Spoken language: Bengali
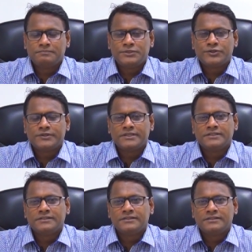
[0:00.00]
বিষয়ে
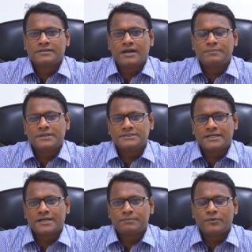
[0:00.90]
আপনারা
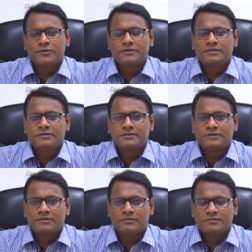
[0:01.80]
জানার পর
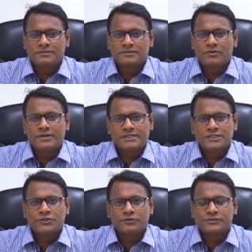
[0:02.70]

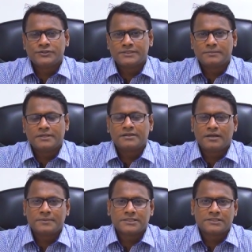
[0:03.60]
অনেকটাই সহজ হয়ে যাবে
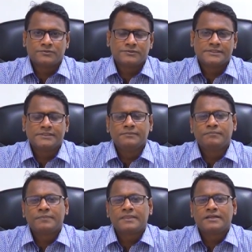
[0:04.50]
আমি আশা করছি
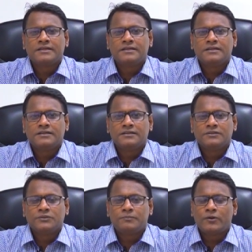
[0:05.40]

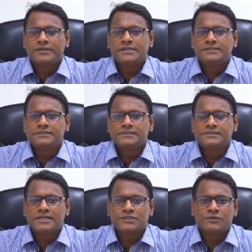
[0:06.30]
তো
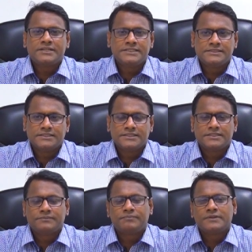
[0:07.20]
ব্রনকিয়াকটেসিস আসলে কি জিনিস
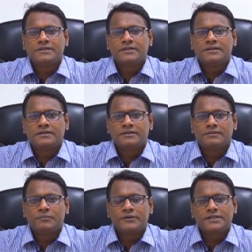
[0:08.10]

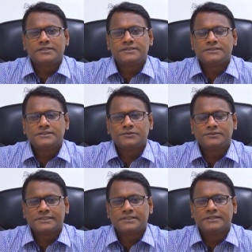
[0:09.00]
ব্রনকিয়াকটেসিস
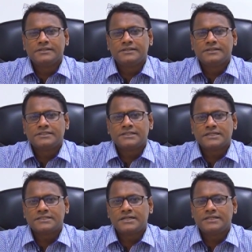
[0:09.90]
হচ্ছে
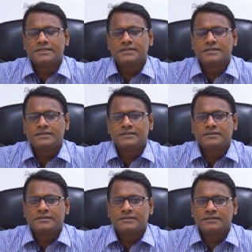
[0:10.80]
শ্বাসনালীর
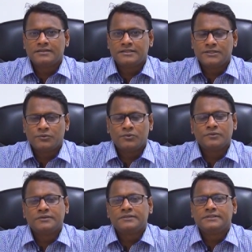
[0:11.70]
একটি
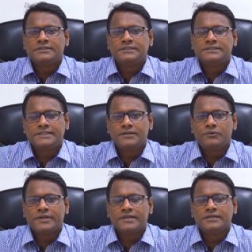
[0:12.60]
রোগ যে
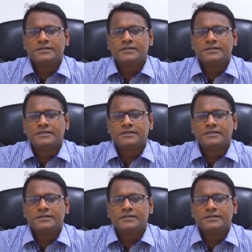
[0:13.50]
রোগে